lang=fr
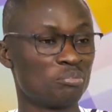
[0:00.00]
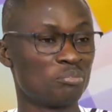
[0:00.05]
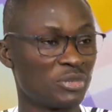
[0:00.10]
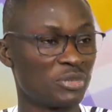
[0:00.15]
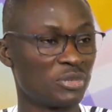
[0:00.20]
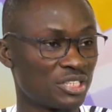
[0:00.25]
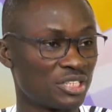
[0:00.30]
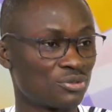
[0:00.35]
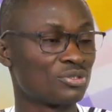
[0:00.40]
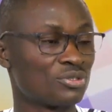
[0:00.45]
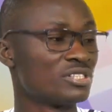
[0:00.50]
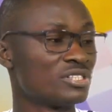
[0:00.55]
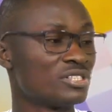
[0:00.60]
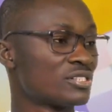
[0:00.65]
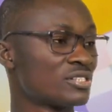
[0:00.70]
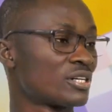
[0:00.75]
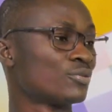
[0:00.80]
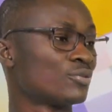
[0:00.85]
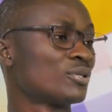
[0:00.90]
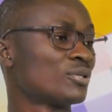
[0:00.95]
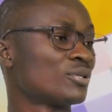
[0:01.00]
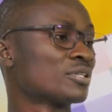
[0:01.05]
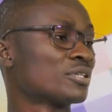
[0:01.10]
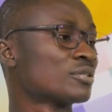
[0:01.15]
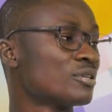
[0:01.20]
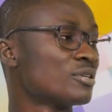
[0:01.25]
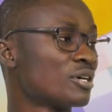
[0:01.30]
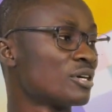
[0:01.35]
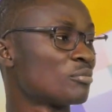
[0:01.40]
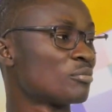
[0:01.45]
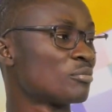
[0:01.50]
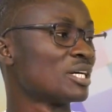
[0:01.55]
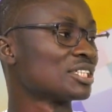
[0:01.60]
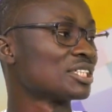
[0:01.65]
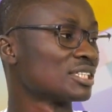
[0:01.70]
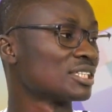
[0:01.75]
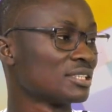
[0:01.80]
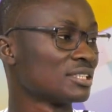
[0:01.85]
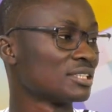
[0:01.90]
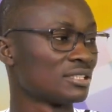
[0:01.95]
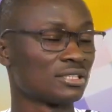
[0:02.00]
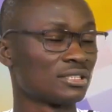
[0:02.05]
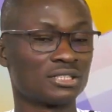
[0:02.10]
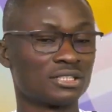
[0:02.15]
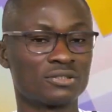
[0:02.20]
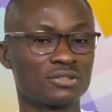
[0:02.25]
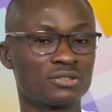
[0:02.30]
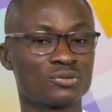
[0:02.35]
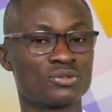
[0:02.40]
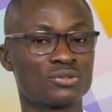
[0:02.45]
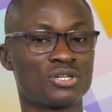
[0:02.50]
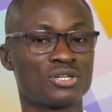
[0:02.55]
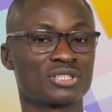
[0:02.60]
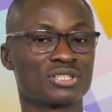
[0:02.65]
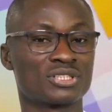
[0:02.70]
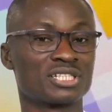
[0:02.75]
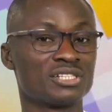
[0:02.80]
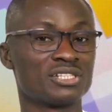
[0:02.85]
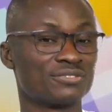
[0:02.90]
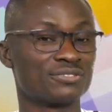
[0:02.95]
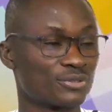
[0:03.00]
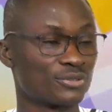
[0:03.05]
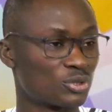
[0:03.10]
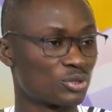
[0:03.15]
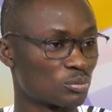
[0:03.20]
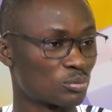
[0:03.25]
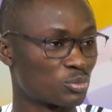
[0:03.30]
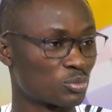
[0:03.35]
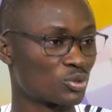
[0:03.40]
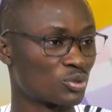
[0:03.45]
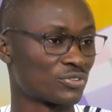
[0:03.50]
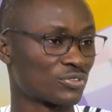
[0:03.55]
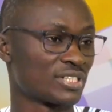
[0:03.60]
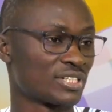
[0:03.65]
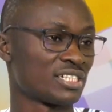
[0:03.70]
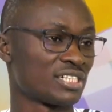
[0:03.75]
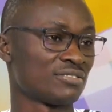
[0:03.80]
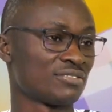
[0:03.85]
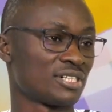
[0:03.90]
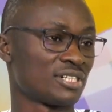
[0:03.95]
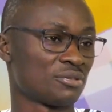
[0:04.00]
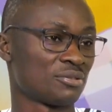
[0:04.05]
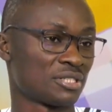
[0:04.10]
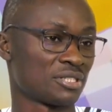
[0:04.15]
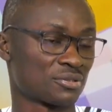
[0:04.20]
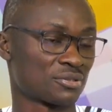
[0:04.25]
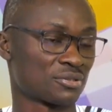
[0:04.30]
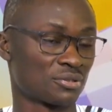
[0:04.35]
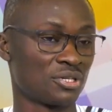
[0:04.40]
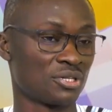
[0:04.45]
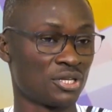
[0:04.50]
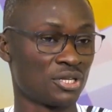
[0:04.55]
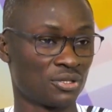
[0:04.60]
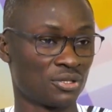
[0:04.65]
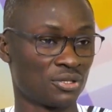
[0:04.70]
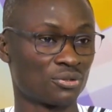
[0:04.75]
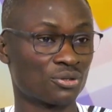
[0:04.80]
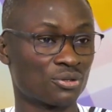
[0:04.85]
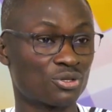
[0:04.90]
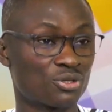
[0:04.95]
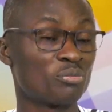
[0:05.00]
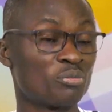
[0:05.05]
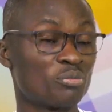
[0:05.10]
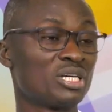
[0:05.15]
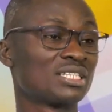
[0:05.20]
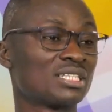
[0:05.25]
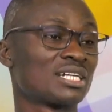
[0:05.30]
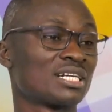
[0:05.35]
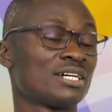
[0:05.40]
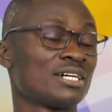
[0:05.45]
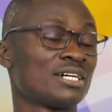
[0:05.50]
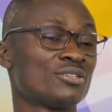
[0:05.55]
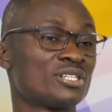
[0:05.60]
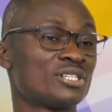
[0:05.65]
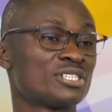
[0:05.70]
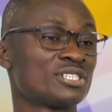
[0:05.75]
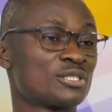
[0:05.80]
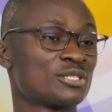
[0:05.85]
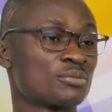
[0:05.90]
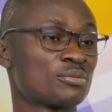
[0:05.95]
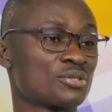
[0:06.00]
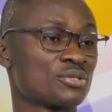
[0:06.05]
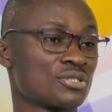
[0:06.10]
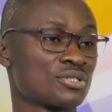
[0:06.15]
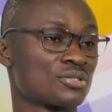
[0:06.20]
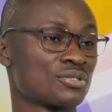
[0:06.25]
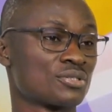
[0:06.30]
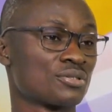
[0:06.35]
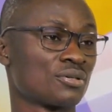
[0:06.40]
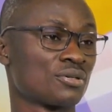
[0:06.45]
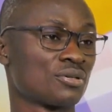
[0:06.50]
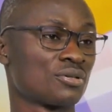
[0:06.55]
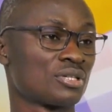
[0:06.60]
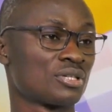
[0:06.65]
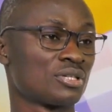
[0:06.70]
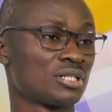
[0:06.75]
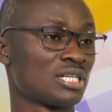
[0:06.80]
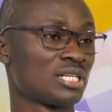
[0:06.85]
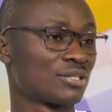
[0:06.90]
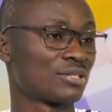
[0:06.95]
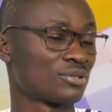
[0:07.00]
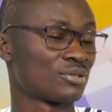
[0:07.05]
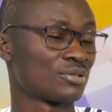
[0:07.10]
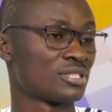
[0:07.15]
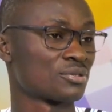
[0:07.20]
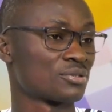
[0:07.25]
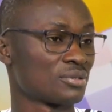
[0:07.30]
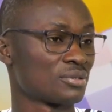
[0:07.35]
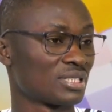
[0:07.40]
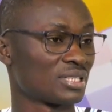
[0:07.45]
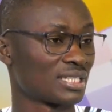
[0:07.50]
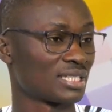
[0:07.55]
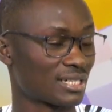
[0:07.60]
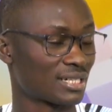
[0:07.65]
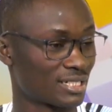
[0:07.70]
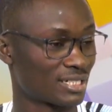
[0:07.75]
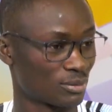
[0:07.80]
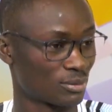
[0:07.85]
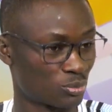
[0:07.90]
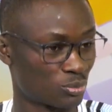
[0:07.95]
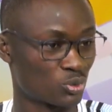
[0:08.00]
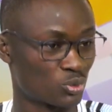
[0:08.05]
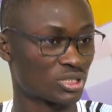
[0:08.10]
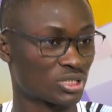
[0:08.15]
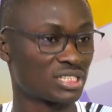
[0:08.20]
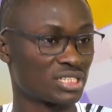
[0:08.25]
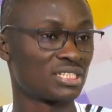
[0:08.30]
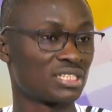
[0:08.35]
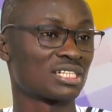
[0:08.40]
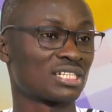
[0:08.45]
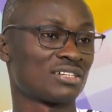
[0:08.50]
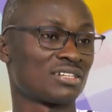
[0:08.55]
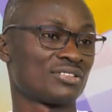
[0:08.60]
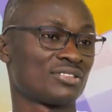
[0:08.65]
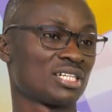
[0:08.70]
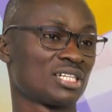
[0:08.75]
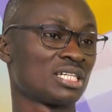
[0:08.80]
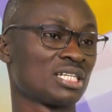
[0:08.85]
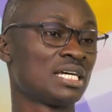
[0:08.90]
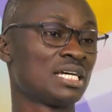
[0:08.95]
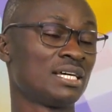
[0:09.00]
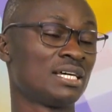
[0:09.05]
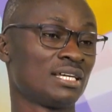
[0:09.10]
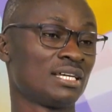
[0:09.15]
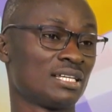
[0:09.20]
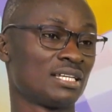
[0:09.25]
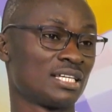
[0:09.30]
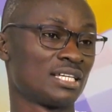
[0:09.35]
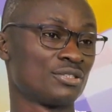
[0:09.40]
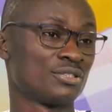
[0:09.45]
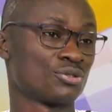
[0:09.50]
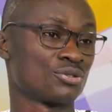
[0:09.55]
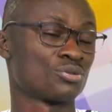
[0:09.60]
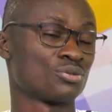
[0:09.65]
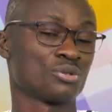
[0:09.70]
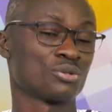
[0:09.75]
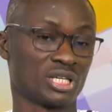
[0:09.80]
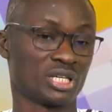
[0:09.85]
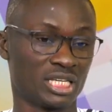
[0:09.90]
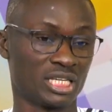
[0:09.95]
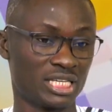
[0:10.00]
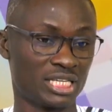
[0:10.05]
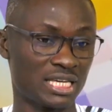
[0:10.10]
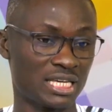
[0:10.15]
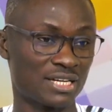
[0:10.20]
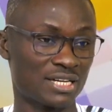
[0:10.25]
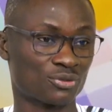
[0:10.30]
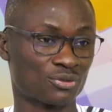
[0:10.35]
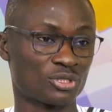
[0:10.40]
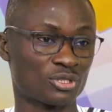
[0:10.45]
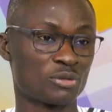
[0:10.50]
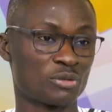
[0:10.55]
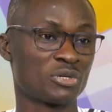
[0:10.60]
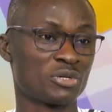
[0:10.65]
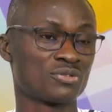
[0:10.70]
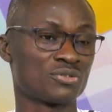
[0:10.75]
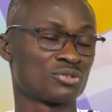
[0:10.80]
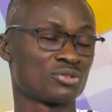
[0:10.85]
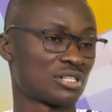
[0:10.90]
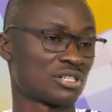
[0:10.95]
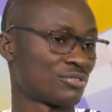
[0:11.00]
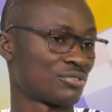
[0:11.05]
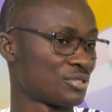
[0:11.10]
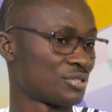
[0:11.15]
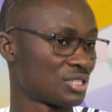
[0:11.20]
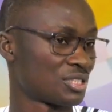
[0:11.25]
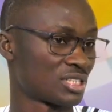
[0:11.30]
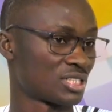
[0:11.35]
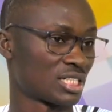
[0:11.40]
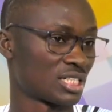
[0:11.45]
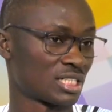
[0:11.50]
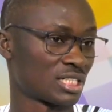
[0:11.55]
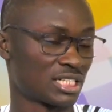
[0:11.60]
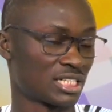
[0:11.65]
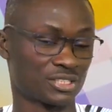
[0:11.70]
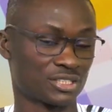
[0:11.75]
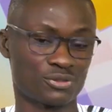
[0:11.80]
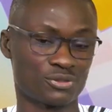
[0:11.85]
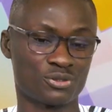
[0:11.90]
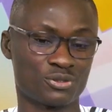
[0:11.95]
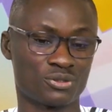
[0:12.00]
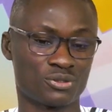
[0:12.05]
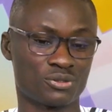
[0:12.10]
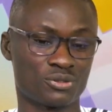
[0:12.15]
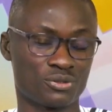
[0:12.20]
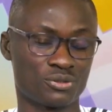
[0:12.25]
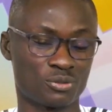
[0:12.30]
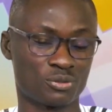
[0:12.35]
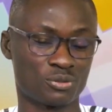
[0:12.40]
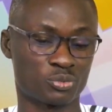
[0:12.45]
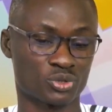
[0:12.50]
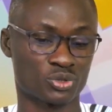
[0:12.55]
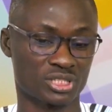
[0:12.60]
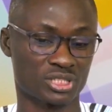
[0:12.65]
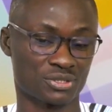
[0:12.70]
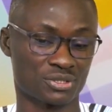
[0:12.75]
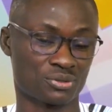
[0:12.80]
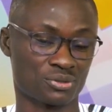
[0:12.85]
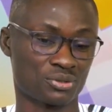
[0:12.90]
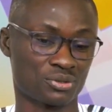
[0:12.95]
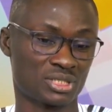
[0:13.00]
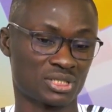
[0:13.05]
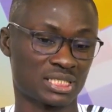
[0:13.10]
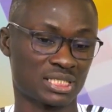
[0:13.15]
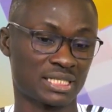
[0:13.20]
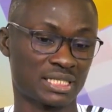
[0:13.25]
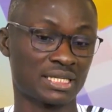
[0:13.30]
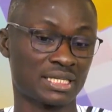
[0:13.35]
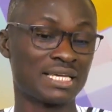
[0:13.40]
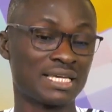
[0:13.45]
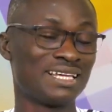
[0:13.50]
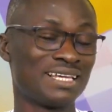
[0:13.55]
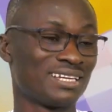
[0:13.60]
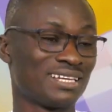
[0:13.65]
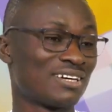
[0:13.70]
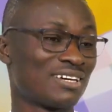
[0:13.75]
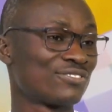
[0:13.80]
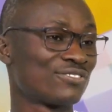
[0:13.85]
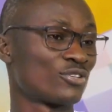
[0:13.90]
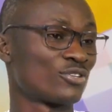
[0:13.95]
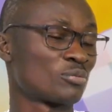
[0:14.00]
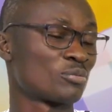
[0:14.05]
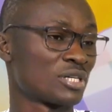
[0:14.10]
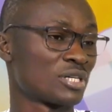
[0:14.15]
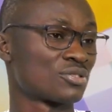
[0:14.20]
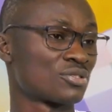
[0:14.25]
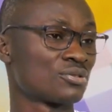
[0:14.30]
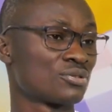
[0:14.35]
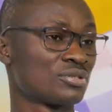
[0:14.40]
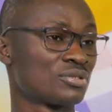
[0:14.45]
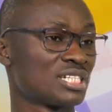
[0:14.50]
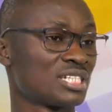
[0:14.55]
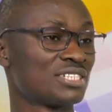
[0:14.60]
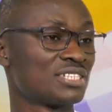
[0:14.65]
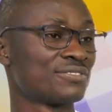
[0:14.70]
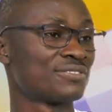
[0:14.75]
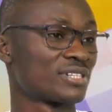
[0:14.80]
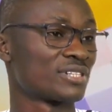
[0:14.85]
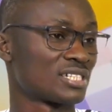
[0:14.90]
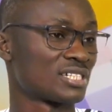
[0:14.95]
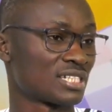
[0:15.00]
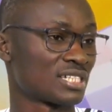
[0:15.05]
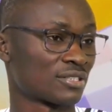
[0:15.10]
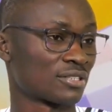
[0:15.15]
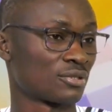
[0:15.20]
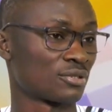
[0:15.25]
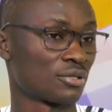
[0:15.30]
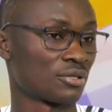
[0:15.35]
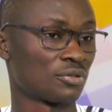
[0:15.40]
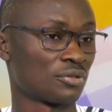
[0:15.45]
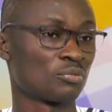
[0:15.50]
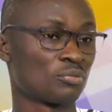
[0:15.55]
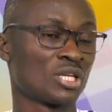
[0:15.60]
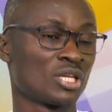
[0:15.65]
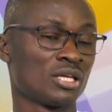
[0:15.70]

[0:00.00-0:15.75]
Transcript: mais utiliseront donc leur machine ou leur téléphone pour faire l'évaluation. Donc on mettra à leur disposition euh, la connexion Internet pour qu'ils travaillent là-dessus. Et actuellement, nous avons déjà engagé le processus, c'est la formation des différents acteurs.